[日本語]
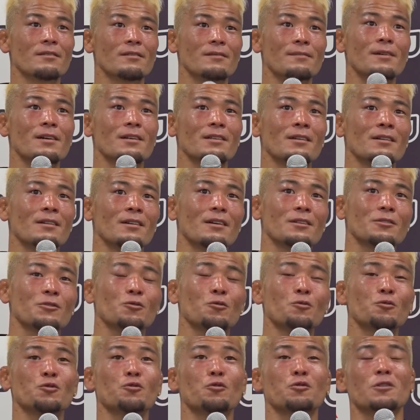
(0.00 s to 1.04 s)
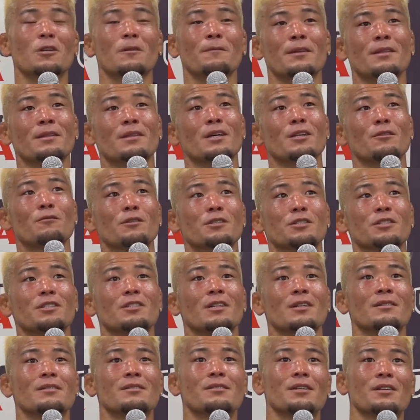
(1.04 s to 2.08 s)
まあなんかちょこちょこ喋ったりはして
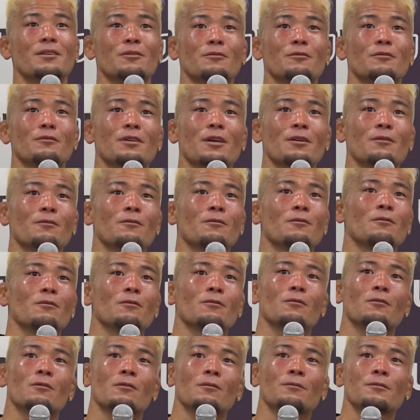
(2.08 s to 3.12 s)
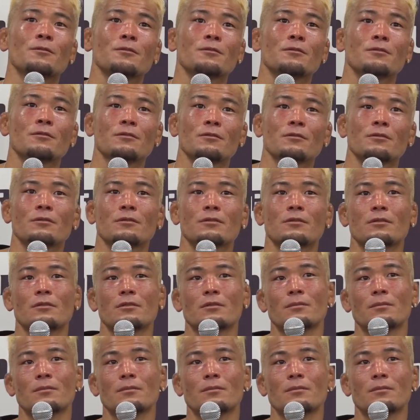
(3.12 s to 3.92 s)
たんですけど、結構こう僕、